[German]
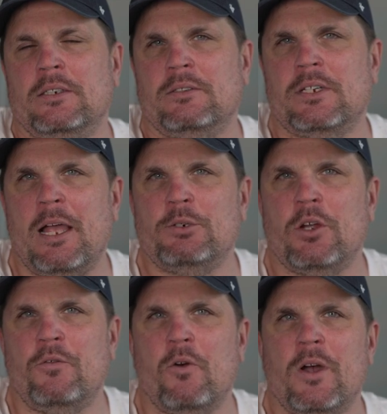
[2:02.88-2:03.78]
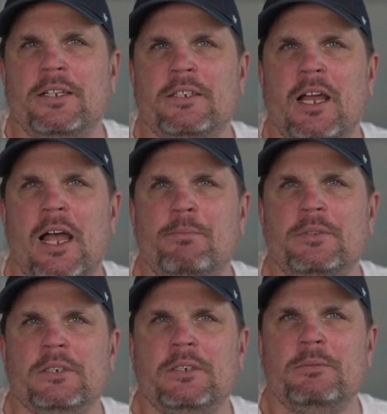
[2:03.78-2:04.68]
Treibstoffvorräte
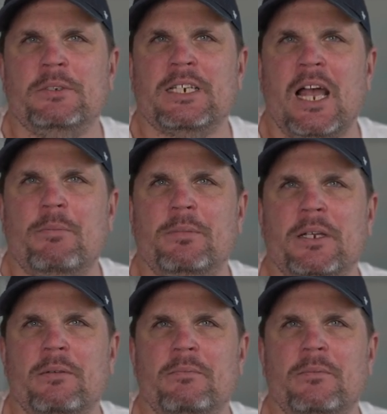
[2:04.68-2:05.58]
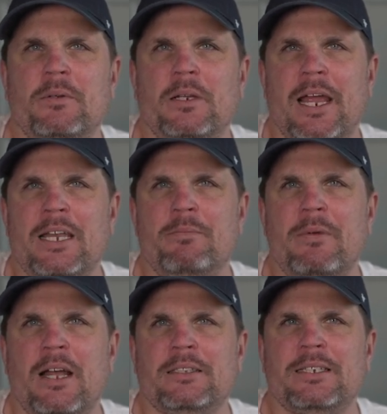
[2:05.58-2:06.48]
gehabt. Ähm, es gab im Ende
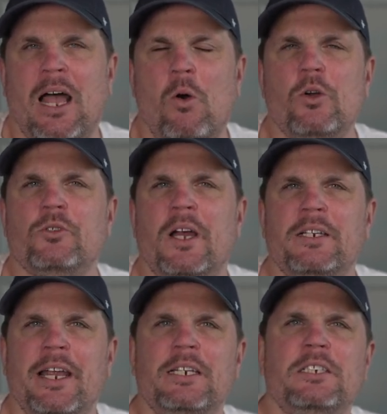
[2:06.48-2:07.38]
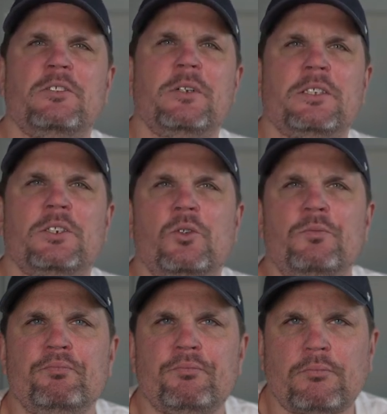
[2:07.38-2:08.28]
März auch so eine ähnliche Situation.